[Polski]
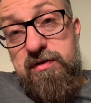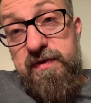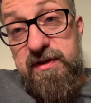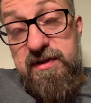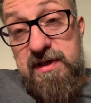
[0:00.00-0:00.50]

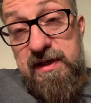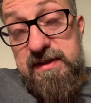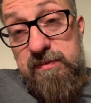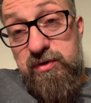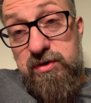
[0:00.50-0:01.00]
więc
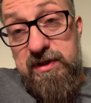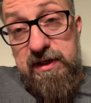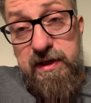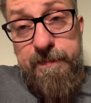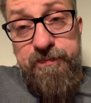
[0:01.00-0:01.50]
zachęcam do
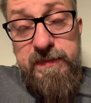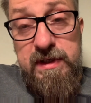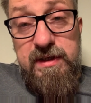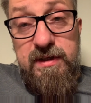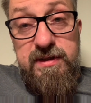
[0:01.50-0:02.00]
czytania,
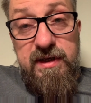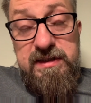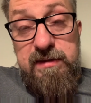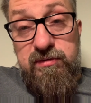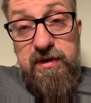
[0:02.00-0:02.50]

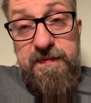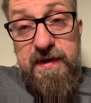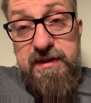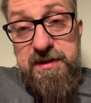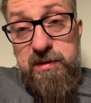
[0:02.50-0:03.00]
zachęcam do
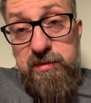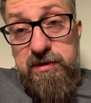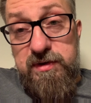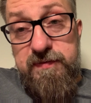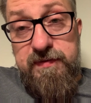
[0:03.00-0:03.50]
refleksji, do
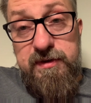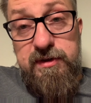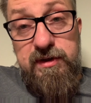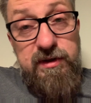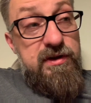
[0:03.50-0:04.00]
modlitwy
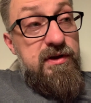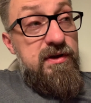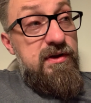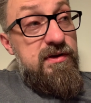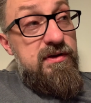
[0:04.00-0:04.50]

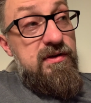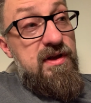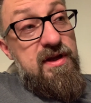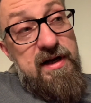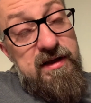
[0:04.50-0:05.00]
i
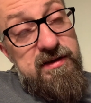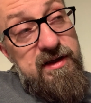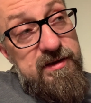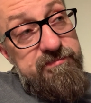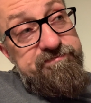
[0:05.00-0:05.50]

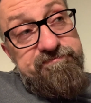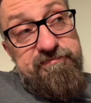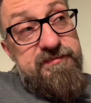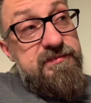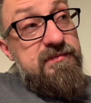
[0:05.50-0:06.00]
generalnie
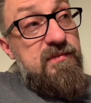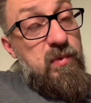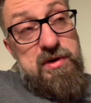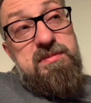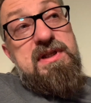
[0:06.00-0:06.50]

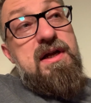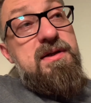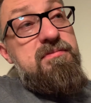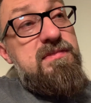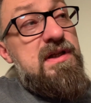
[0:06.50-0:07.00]
moim
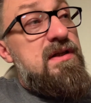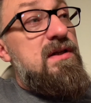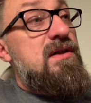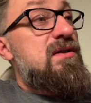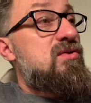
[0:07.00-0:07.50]
zdaniem
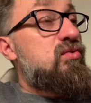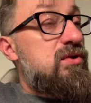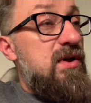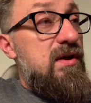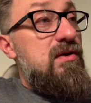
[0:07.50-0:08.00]

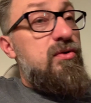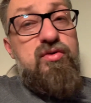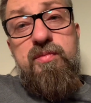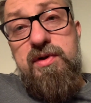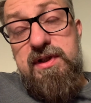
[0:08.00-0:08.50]
słusznie
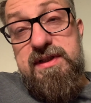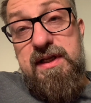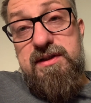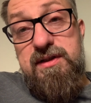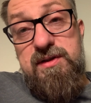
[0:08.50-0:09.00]
Kościół
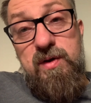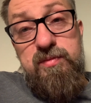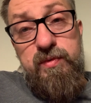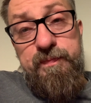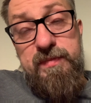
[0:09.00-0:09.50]
protestancki
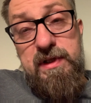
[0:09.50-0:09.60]
zrobił